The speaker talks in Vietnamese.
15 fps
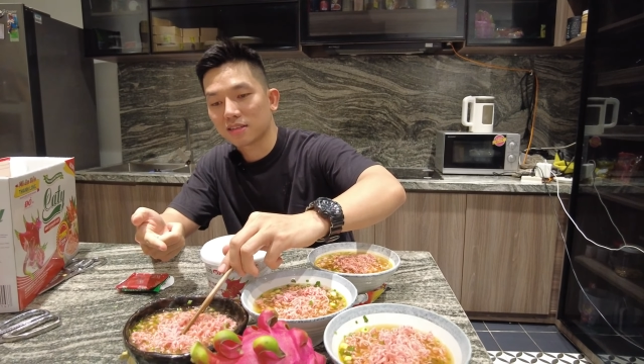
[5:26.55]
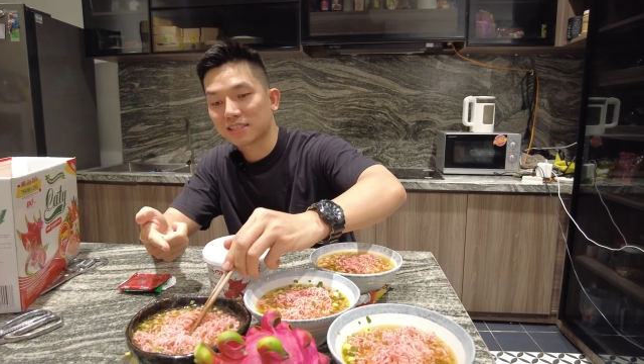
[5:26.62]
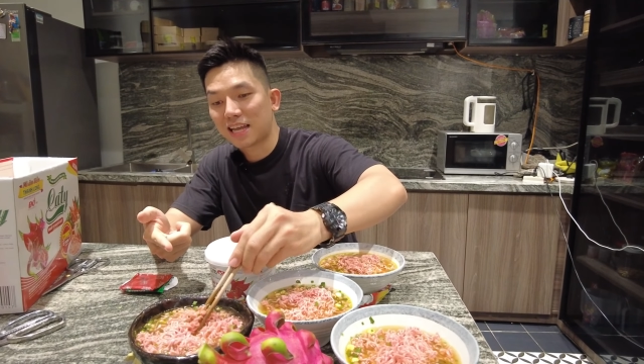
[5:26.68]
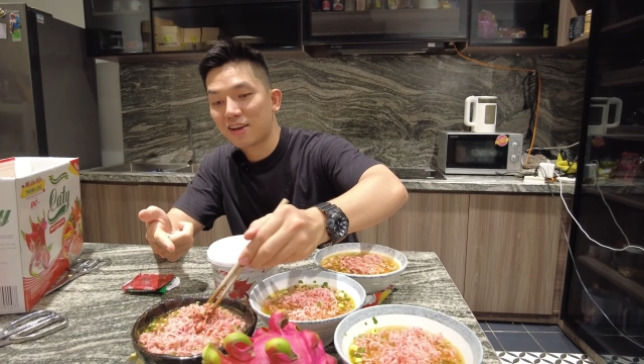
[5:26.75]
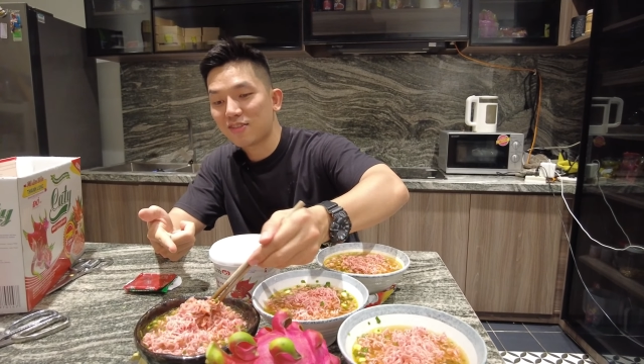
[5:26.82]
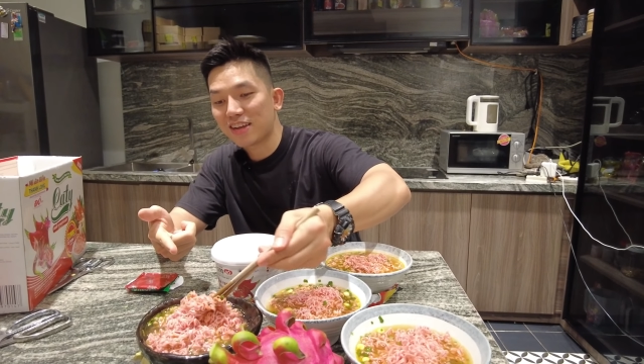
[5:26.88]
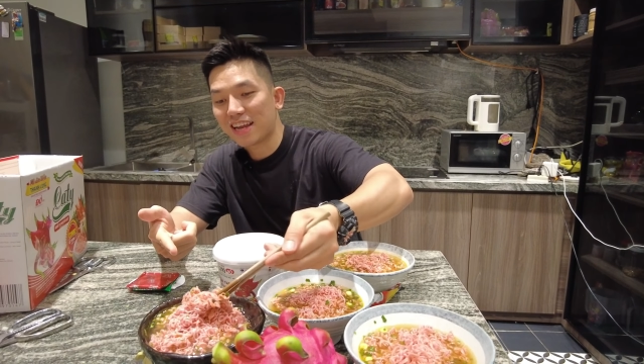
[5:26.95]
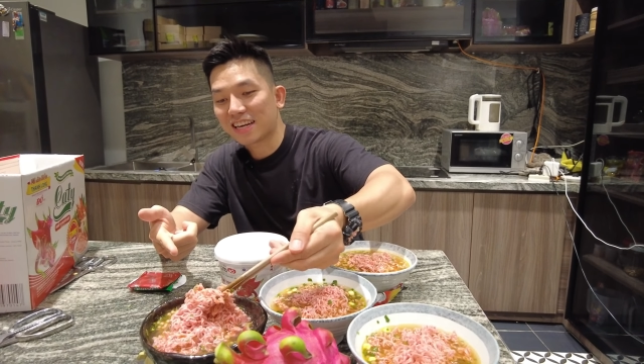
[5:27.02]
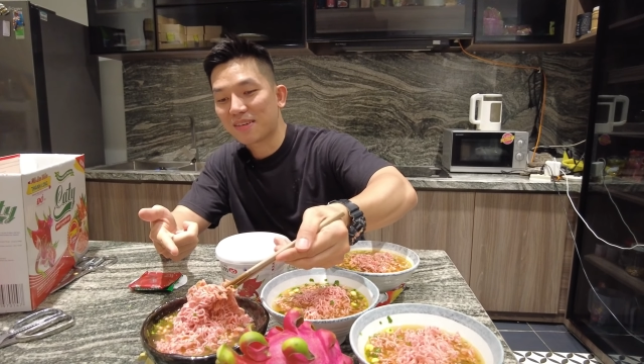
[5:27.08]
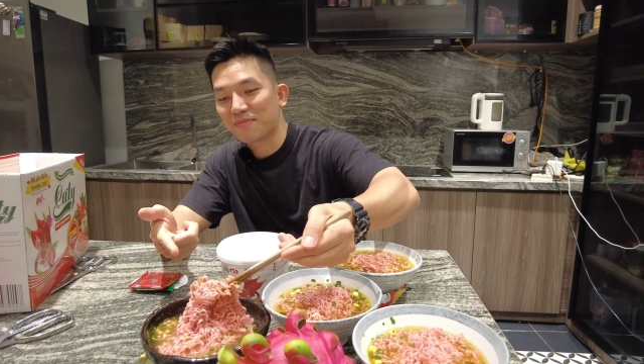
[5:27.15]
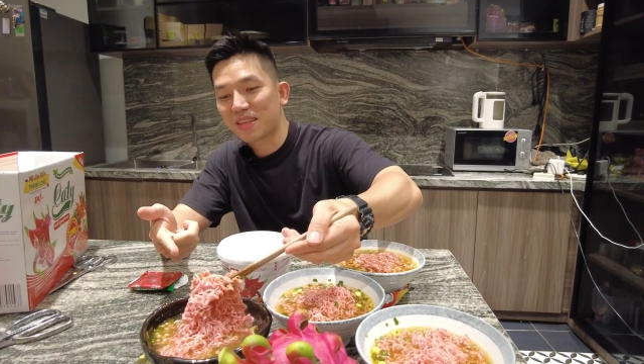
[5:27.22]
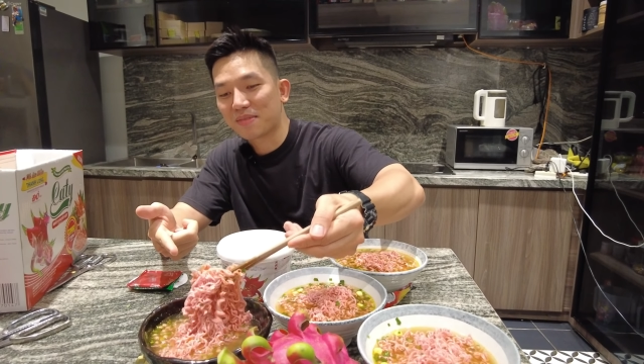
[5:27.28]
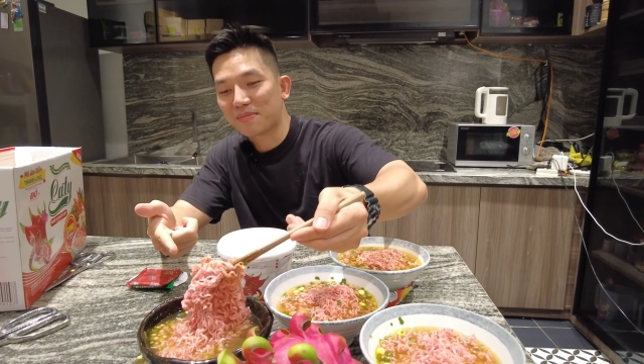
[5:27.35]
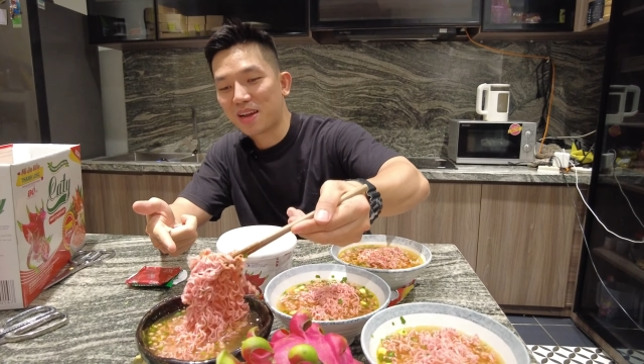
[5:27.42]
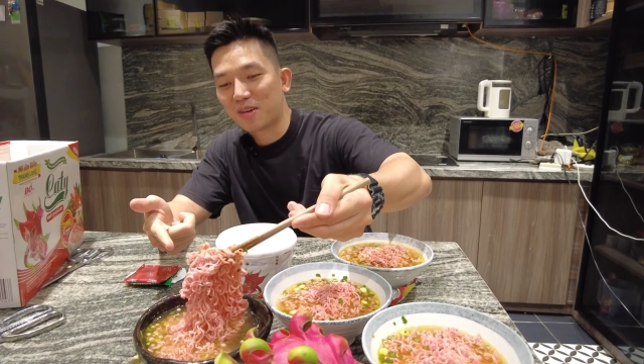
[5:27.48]

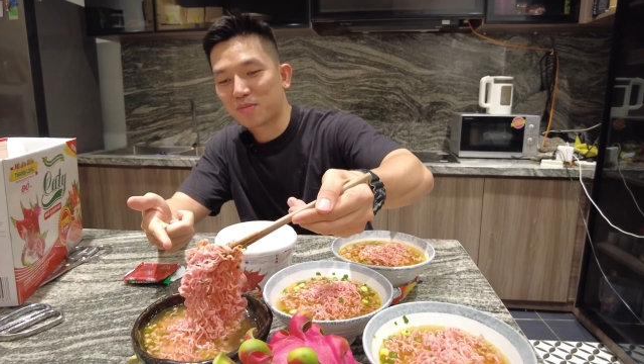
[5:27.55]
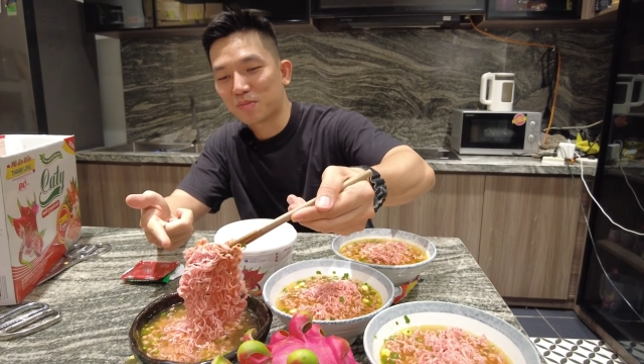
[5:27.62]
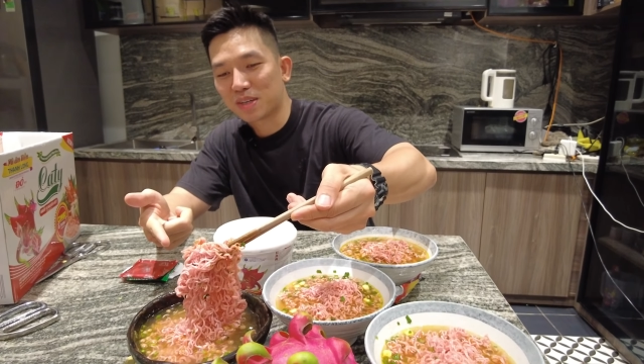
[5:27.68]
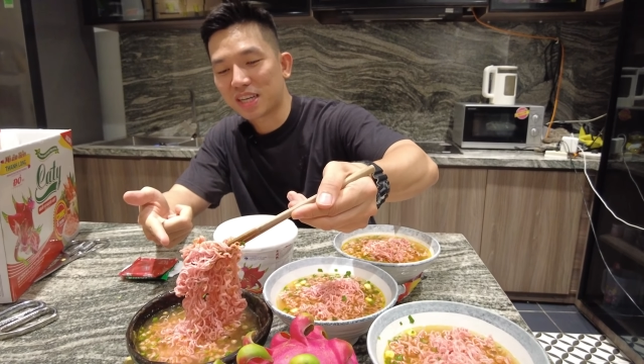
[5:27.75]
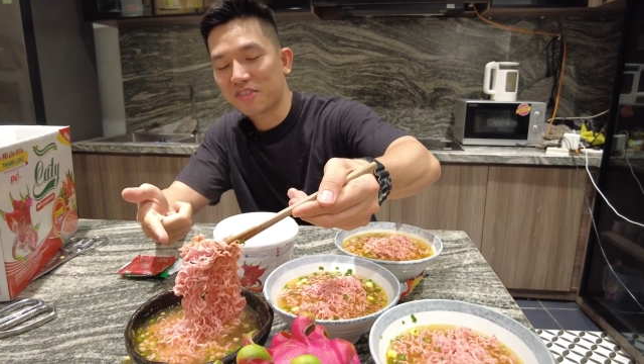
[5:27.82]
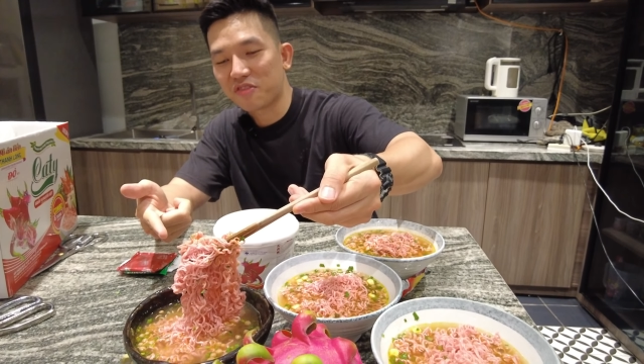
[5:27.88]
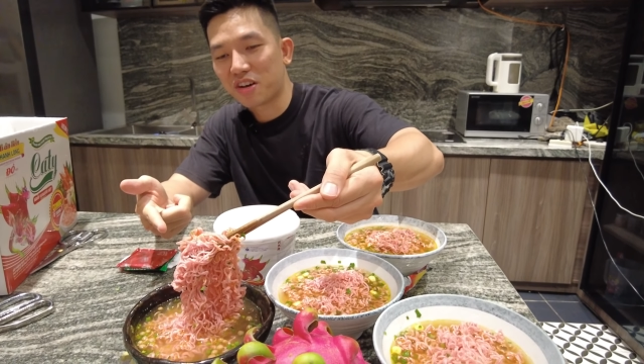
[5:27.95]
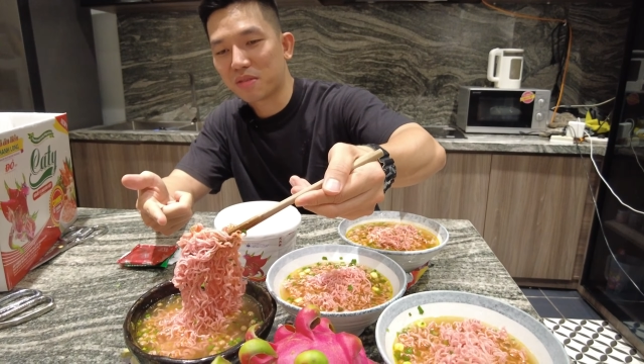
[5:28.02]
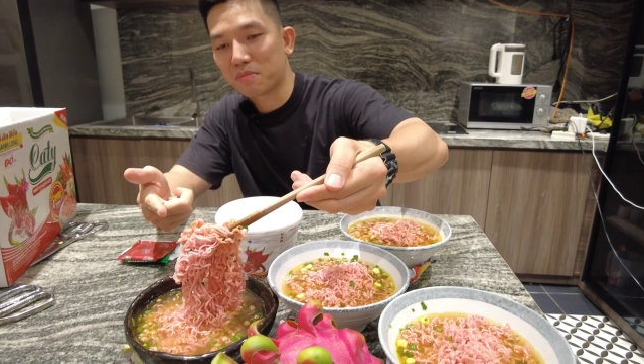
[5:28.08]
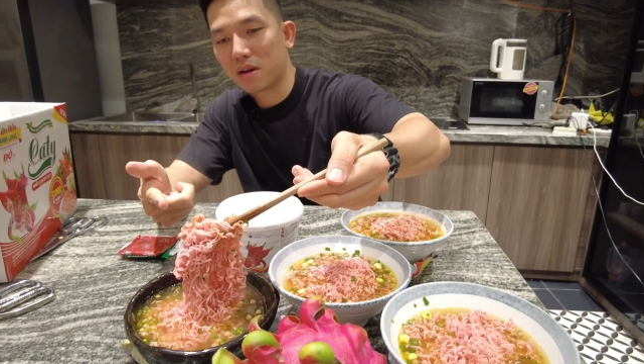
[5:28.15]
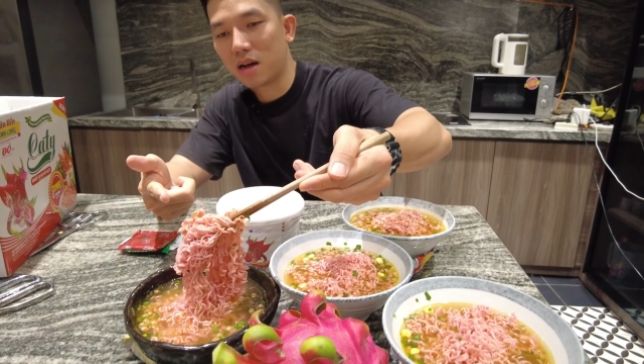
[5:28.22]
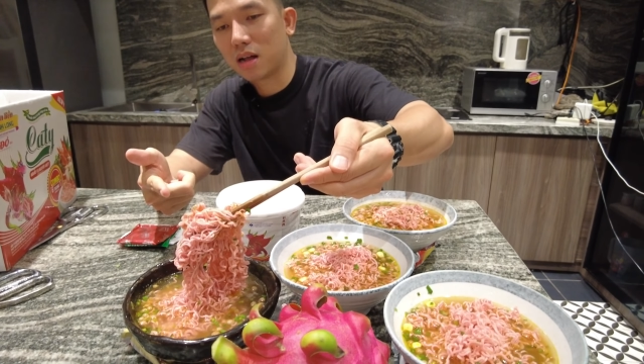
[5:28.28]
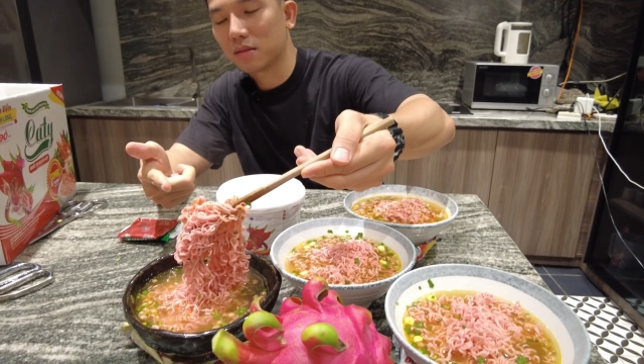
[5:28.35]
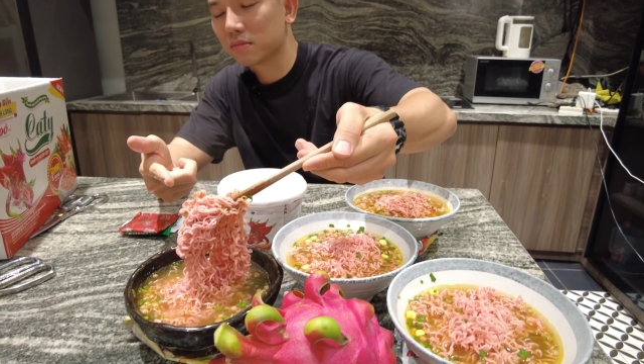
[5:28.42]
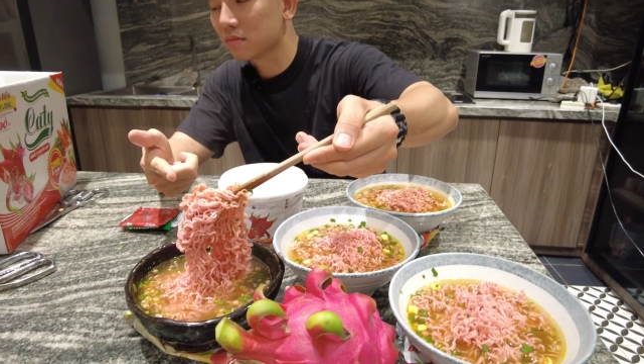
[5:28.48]
6.500 đồng á, cái phần
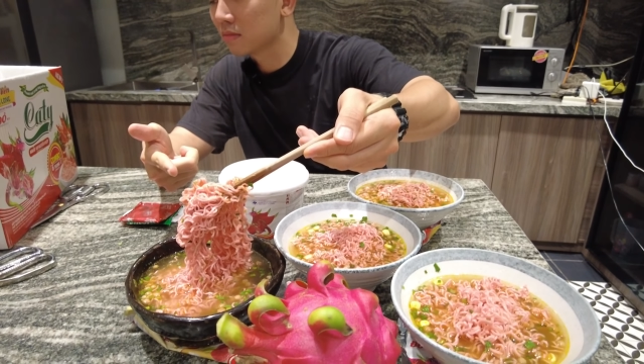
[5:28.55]
mà